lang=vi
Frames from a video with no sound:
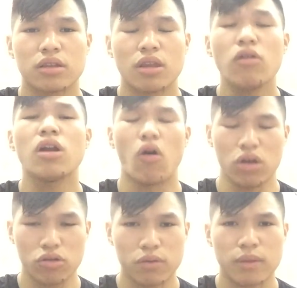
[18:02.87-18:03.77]
nói
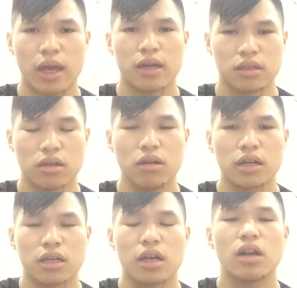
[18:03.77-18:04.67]
lỗi của chúng ta, nói
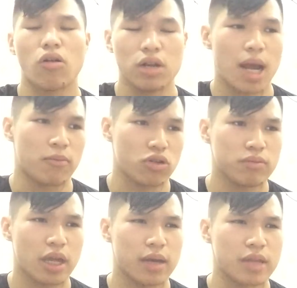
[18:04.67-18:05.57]
lên những cái lỗi lầm của
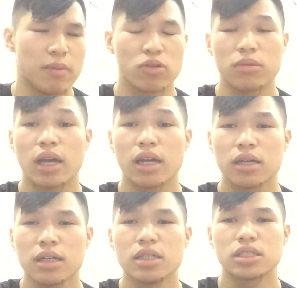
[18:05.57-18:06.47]
chúng ta để mà chúng ta
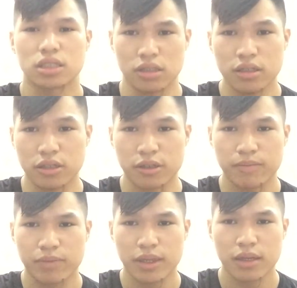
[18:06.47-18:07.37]
sửa được.
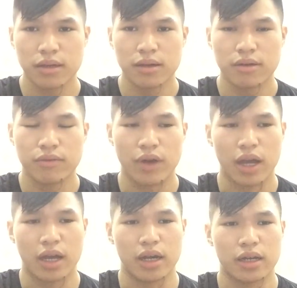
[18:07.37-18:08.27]

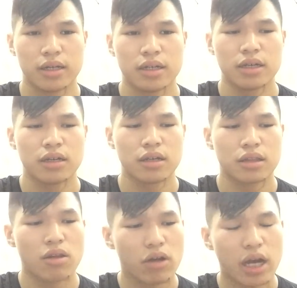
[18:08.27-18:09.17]
Và
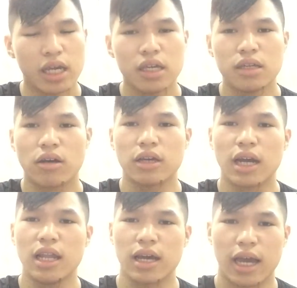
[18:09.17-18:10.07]
đôi khi có những
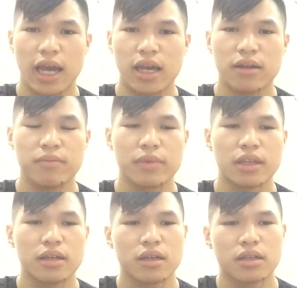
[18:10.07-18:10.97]
cái lời khen
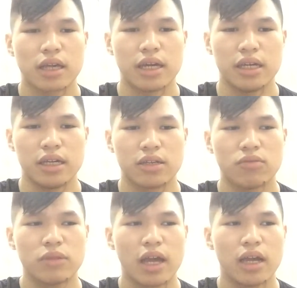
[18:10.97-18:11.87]
thì
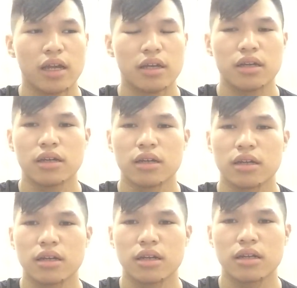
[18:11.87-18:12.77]
chúng ta,
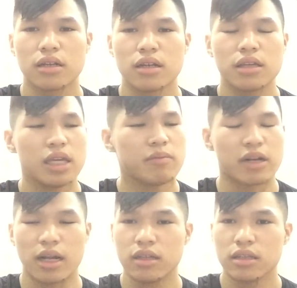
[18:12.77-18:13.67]
đương nhiên
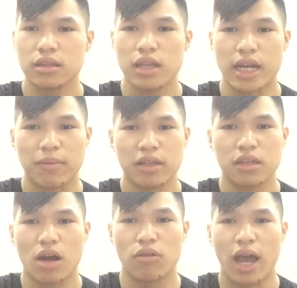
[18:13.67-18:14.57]
mình đã đề cập ngay từ
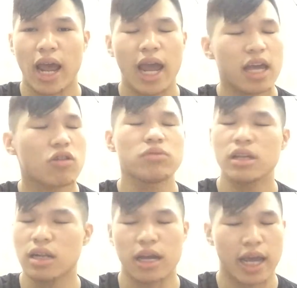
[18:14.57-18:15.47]
đầu là ai cũng thích
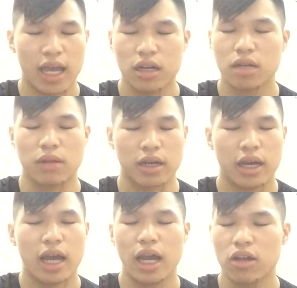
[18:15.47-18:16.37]
lời khen hết các bạn,
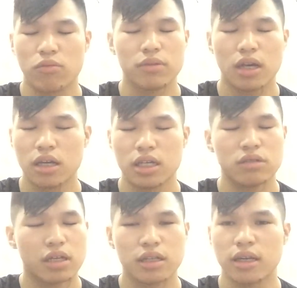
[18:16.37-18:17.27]
ai cũng
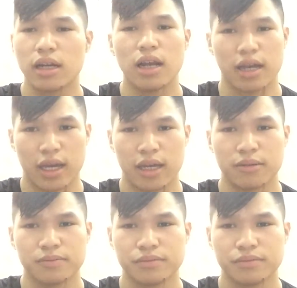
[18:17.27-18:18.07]
yêu thích những cái lời khen.